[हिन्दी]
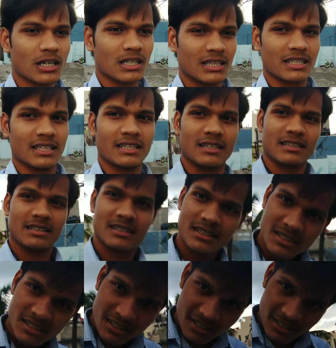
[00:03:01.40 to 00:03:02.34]
डालते
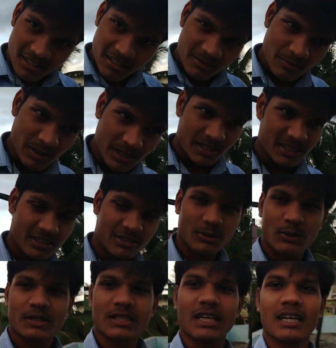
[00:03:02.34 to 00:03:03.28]
हैं बट
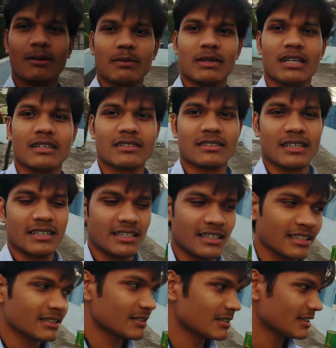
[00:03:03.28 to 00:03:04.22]
सोचा है हमने ऐसा
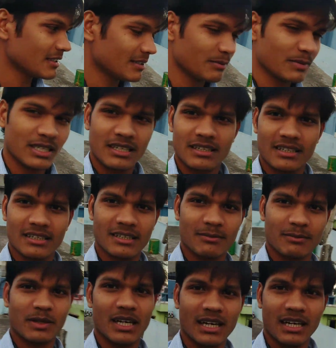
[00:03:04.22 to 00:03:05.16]
एक मैंने
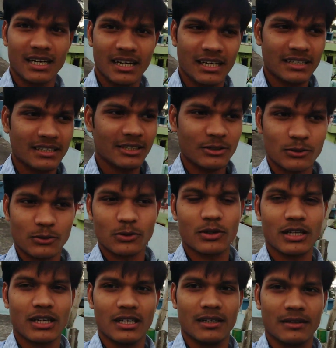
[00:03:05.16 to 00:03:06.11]
पेड़ लगाया था सूख
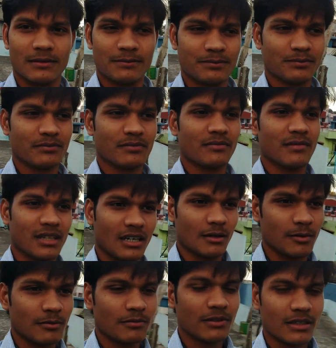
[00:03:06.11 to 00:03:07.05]
गया
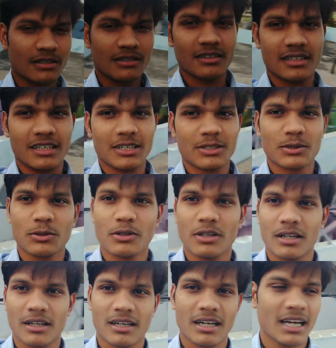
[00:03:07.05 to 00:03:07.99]
अभी फिर एक दो
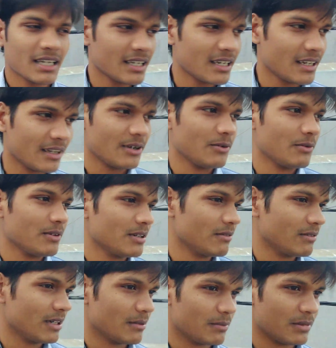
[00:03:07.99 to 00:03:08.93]
ला के लगाऊँगा
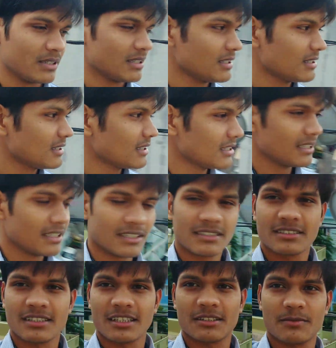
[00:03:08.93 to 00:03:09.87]
वहाँ पर
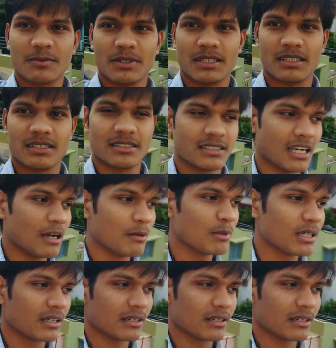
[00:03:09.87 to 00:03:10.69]
छत पे जहाँ मैं